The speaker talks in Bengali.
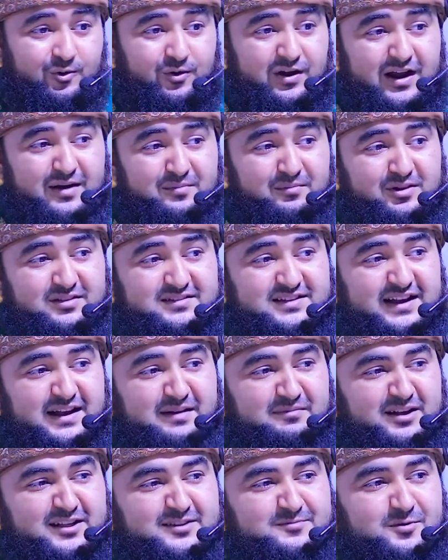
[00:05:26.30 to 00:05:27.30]
কোরআন বলছে
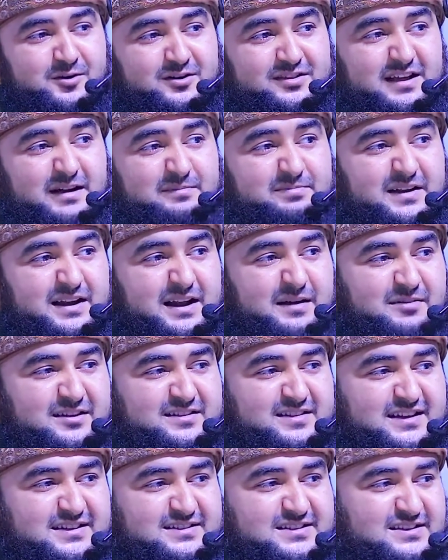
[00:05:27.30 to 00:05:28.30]
নামাজ পড়তে আপনি
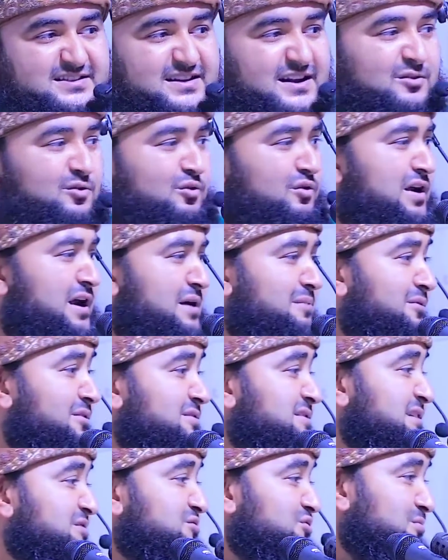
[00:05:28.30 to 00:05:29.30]
নামাজে এসেছেন কোরআন
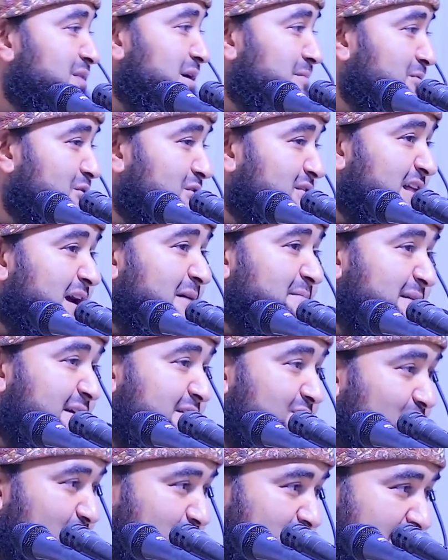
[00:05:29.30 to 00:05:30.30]
বলছে জুমা পড়তে আপনি
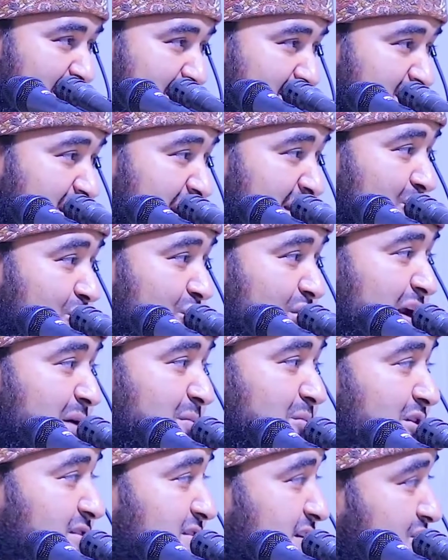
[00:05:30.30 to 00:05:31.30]
জুমায় আসলেন কোরআন
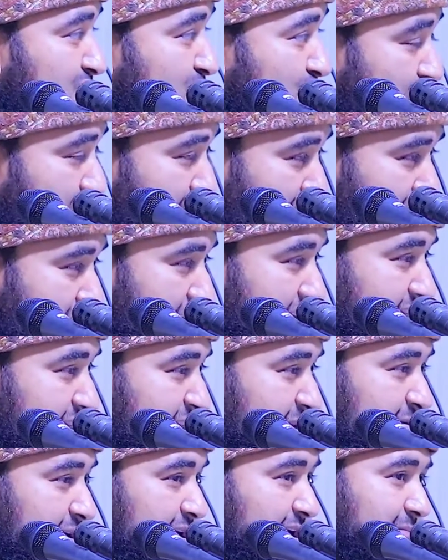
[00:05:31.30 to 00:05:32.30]
বলছে সুদরে
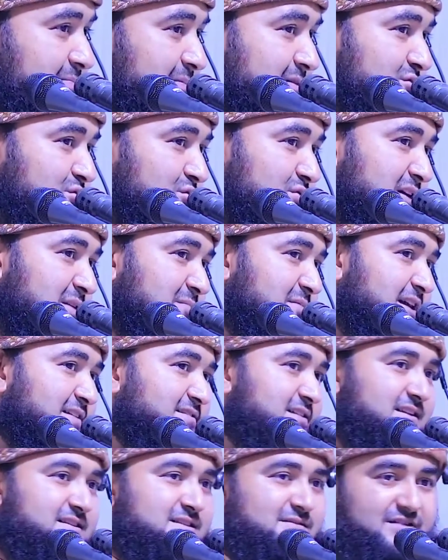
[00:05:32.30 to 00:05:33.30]
লাথি মার আপনি সুদের মায়া
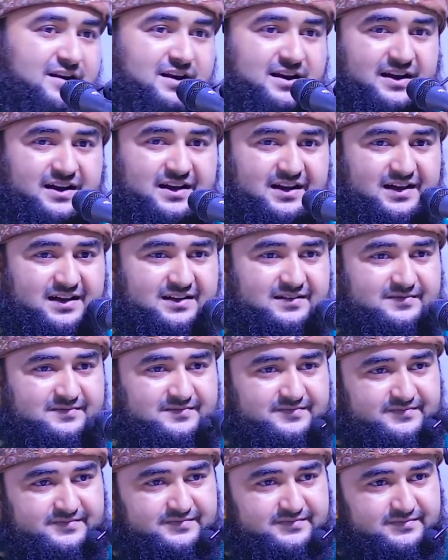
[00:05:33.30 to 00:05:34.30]
ছাড়তে পারলেন না
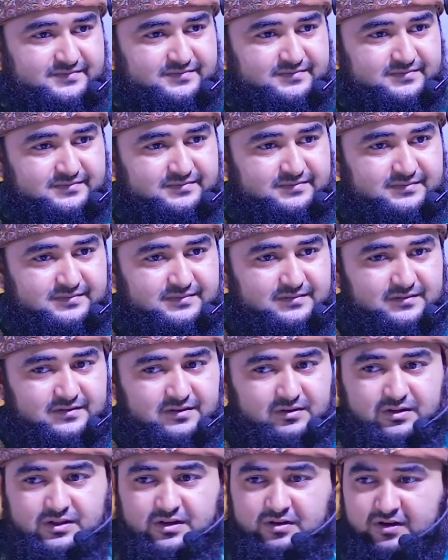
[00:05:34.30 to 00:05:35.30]

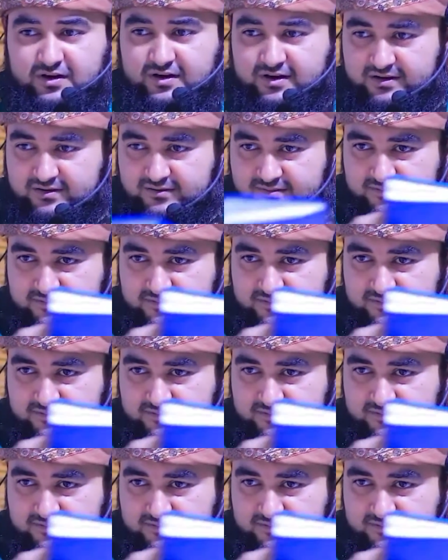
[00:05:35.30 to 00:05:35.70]
কথা কন